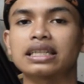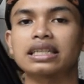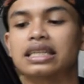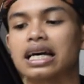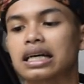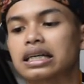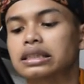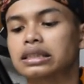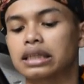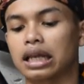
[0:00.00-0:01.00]
saja
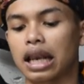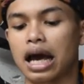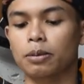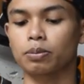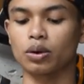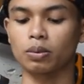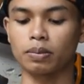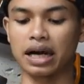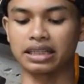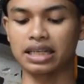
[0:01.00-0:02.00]
ke selang
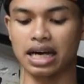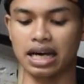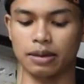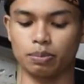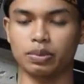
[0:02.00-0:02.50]
pompanya